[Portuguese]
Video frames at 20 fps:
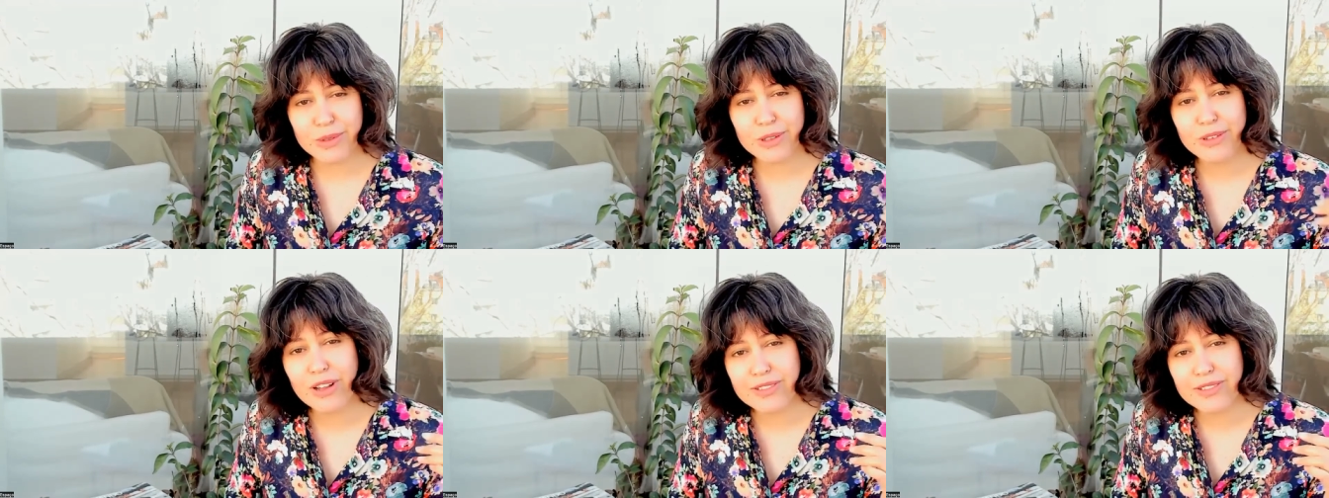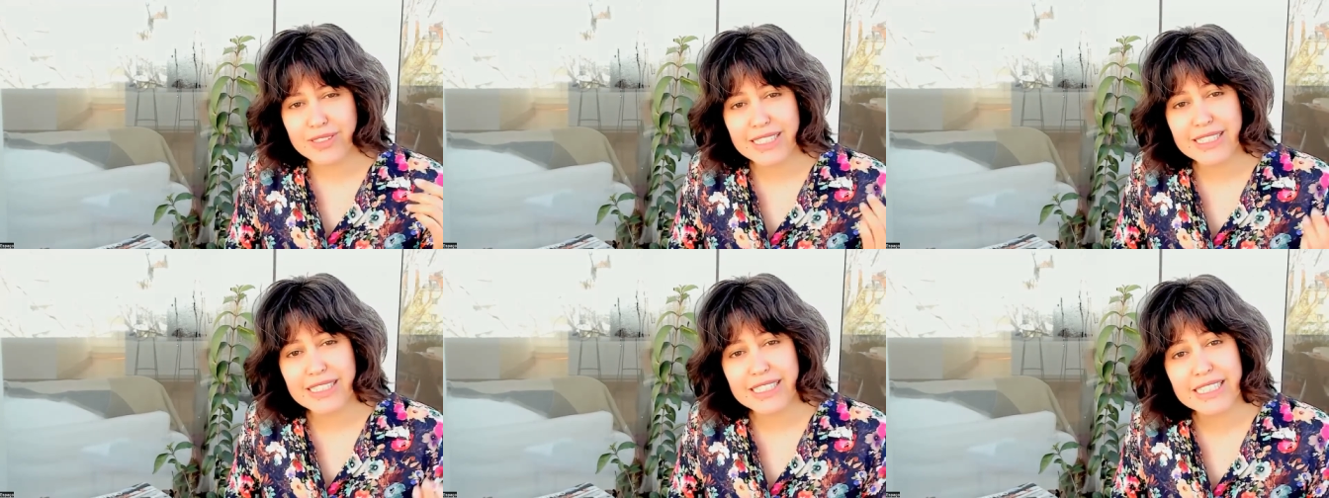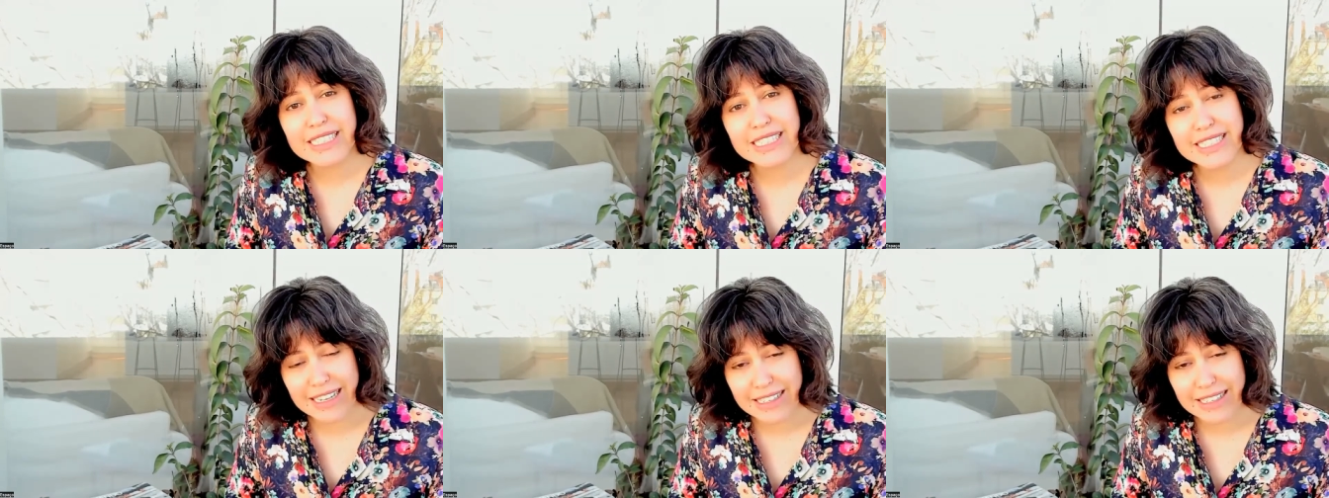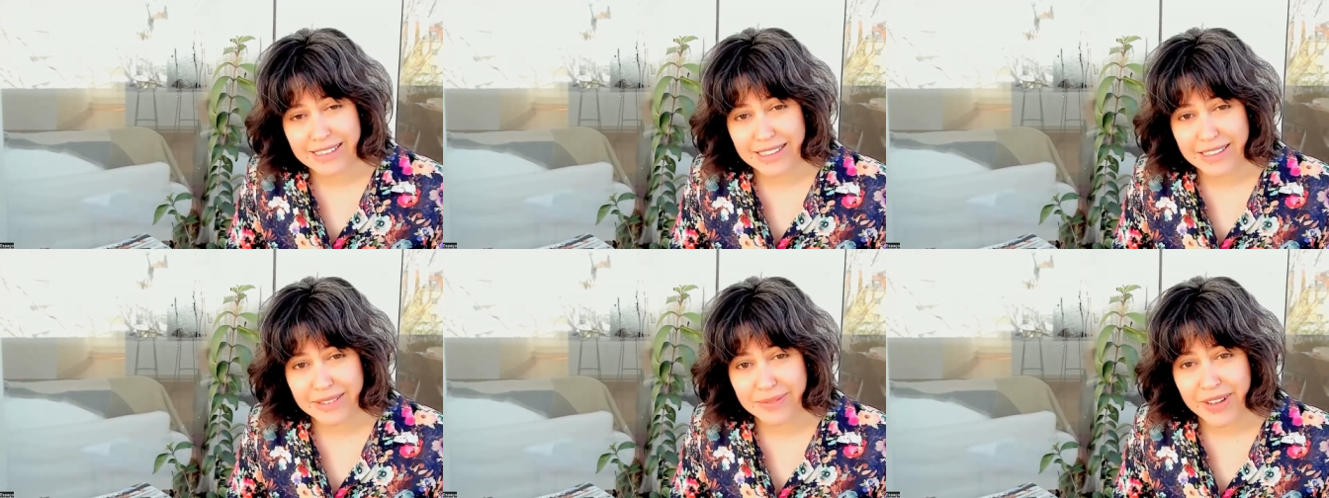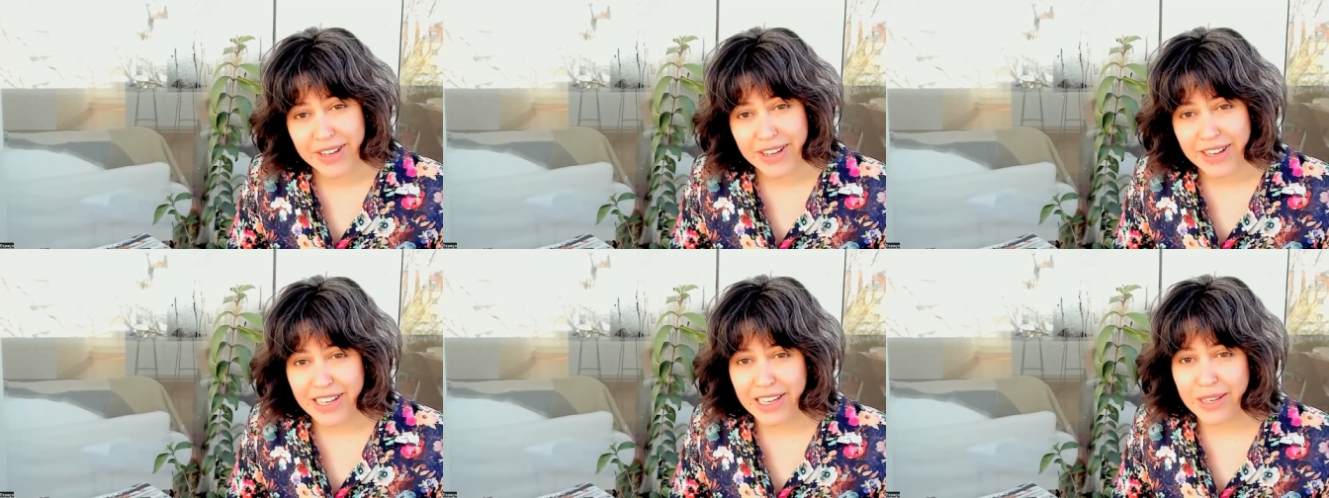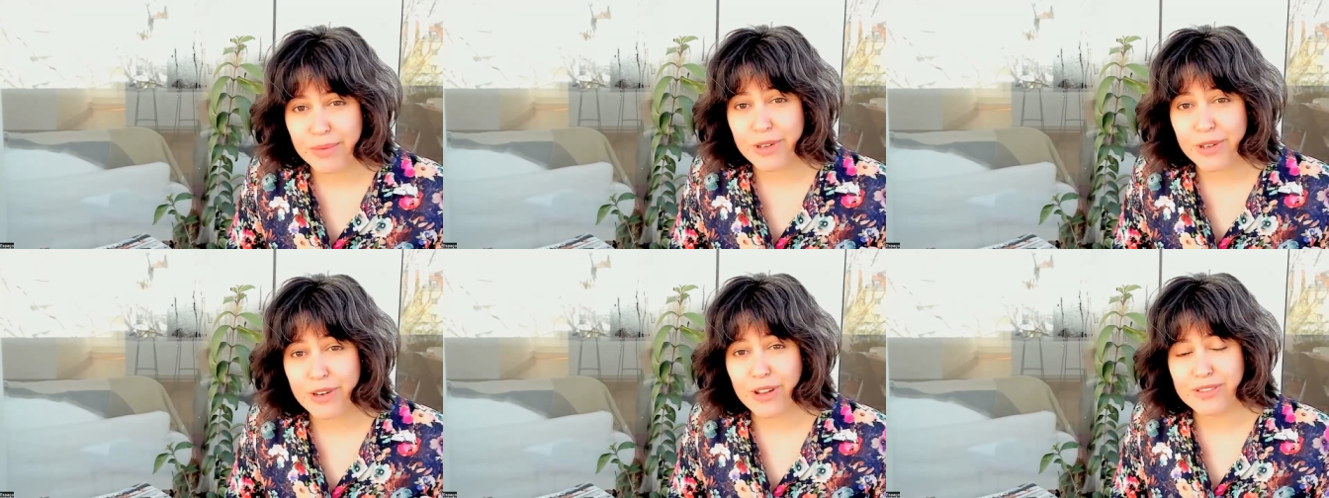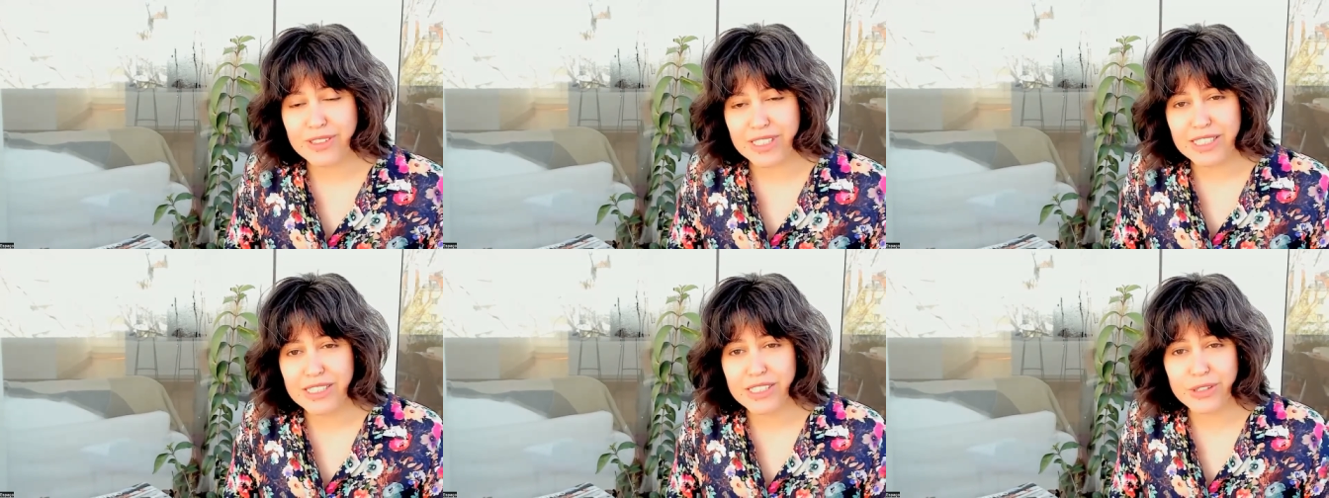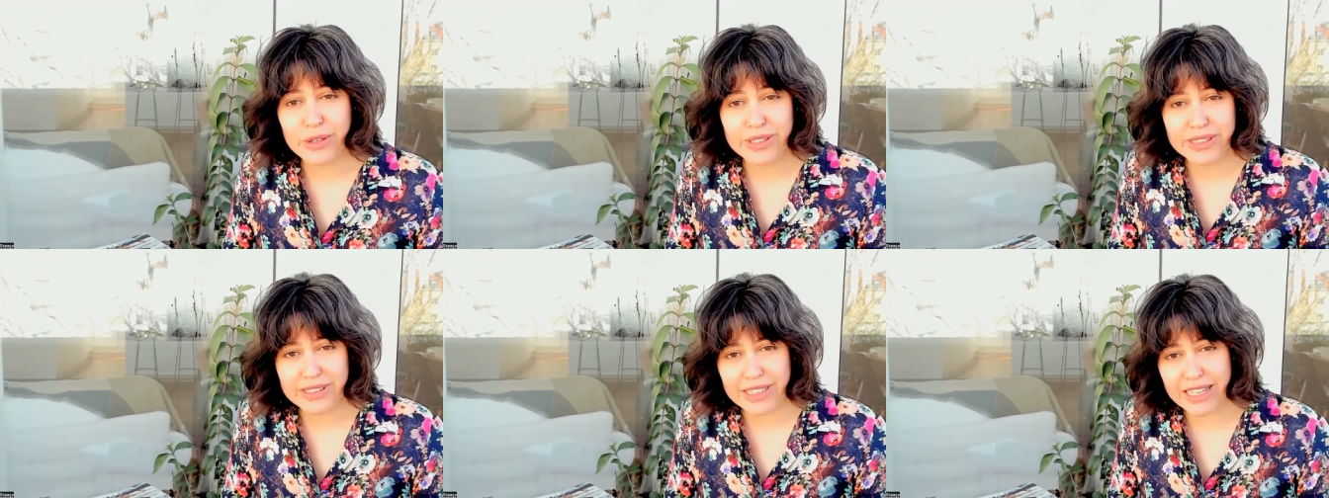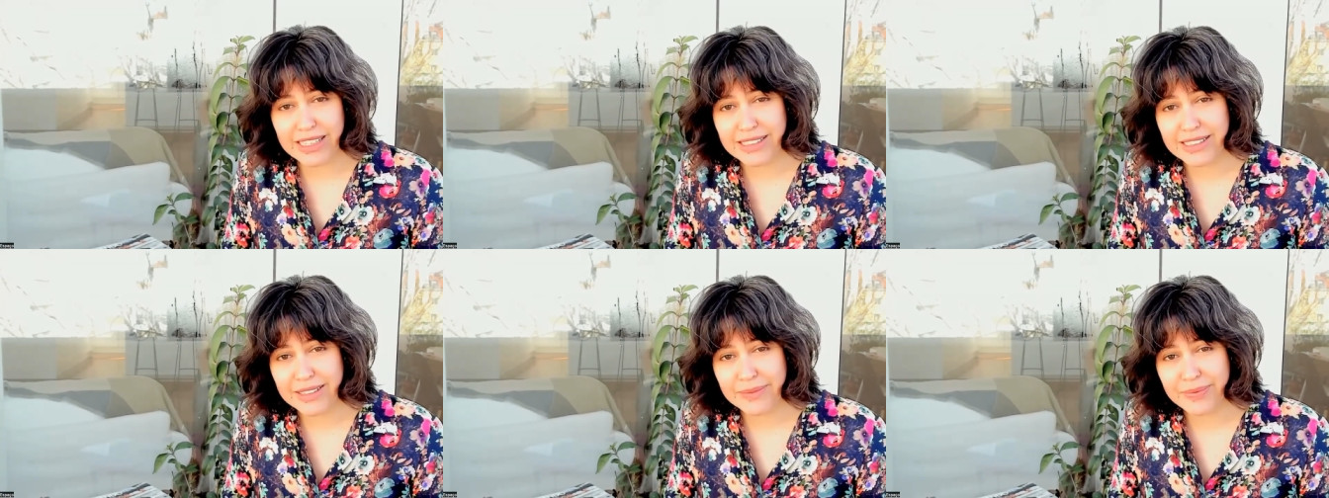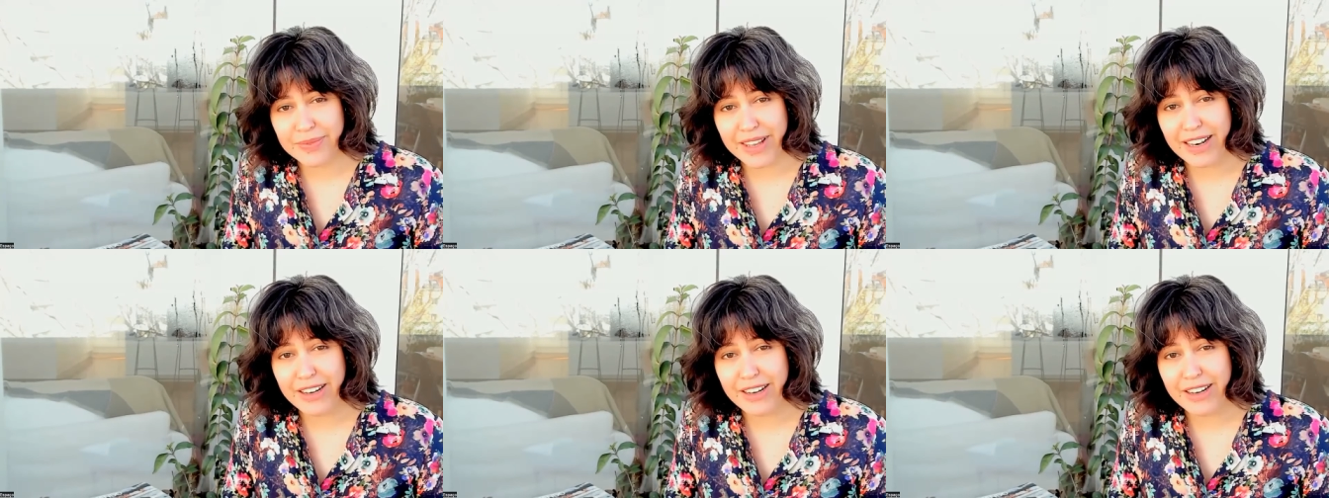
1960 e 1980,